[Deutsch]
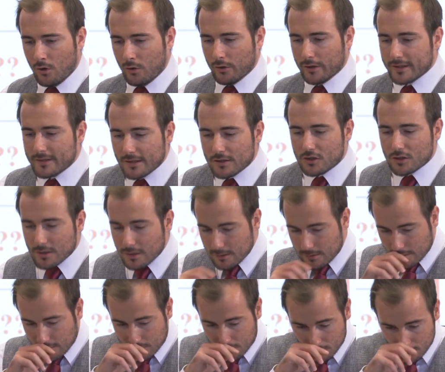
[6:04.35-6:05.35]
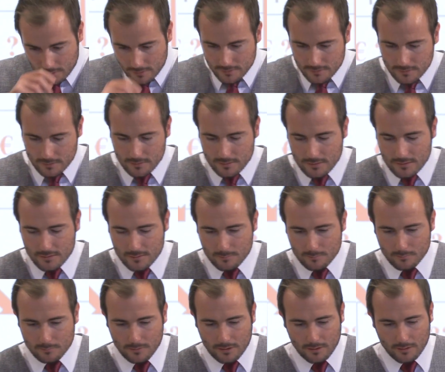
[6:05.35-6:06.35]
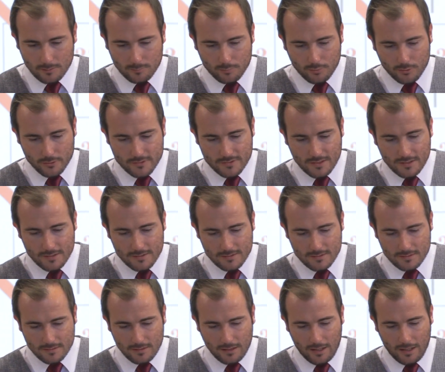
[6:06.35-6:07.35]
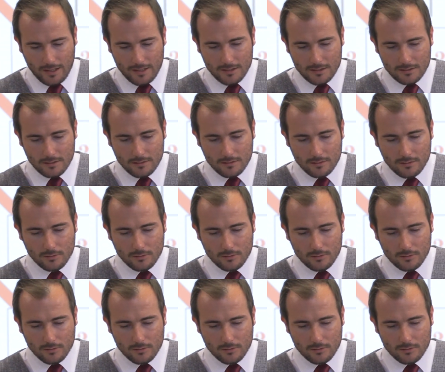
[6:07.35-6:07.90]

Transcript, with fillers: Jetzt entsteht natürlich in diesem äh, Prozess ein